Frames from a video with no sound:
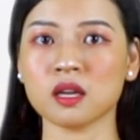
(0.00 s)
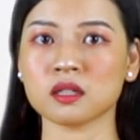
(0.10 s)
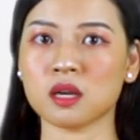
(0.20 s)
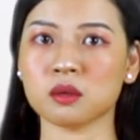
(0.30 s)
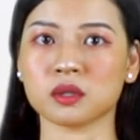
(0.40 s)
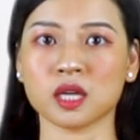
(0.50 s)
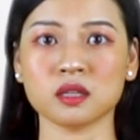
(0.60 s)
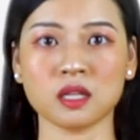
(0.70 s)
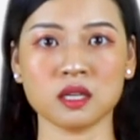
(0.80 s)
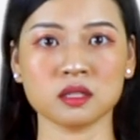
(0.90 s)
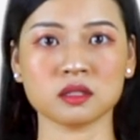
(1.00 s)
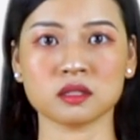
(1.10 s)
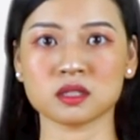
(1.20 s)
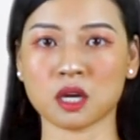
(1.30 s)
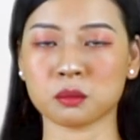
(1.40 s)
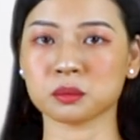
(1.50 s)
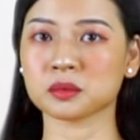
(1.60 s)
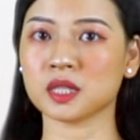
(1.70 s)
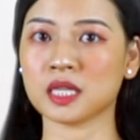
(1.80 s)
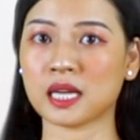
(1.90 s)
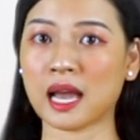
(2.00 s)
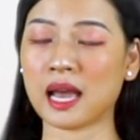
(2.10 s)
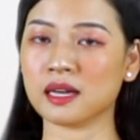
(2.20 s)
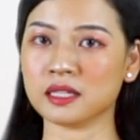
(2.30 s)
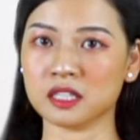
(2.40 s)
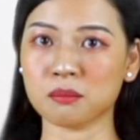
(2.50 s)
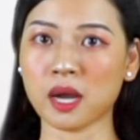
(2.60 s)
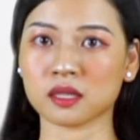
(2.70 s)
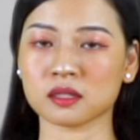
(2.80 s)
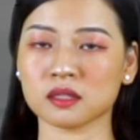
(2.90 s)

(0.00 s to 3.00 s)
đều kết tinh trong thi ca Lý Bạch